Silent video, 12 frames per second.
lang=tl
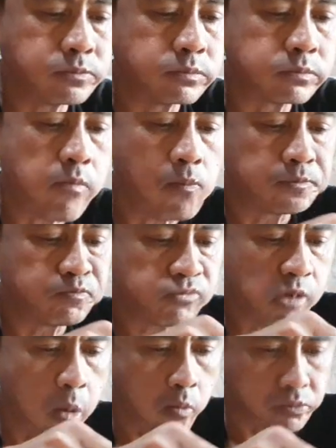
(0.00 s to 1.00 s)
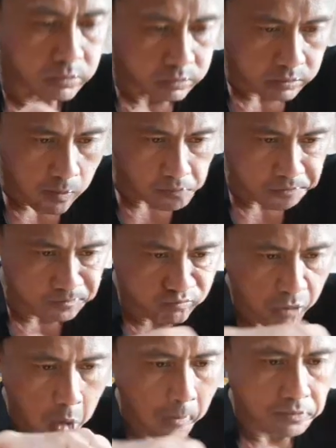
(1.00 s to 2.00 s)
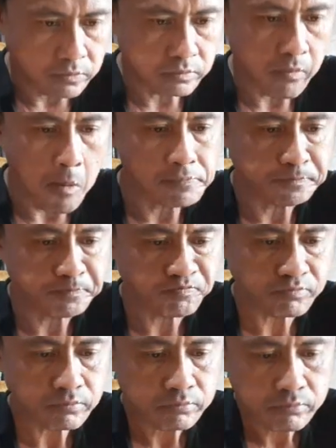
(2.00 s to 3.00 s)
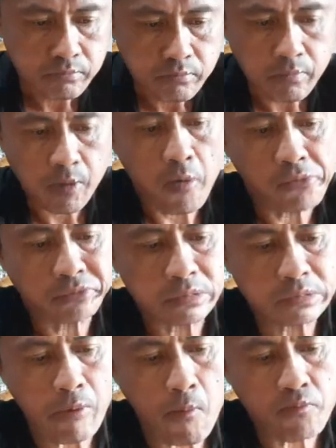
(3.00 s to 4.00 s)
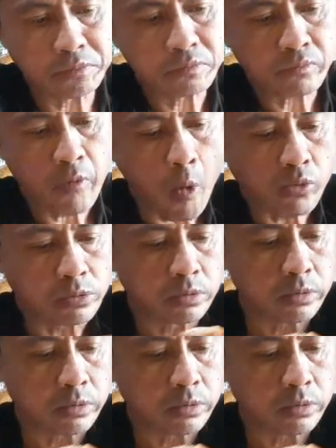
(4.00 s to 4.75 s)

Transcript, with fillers: mamahaw ta guys mamahaw na ta bantay maragahaw na dyan gaidiya ni ba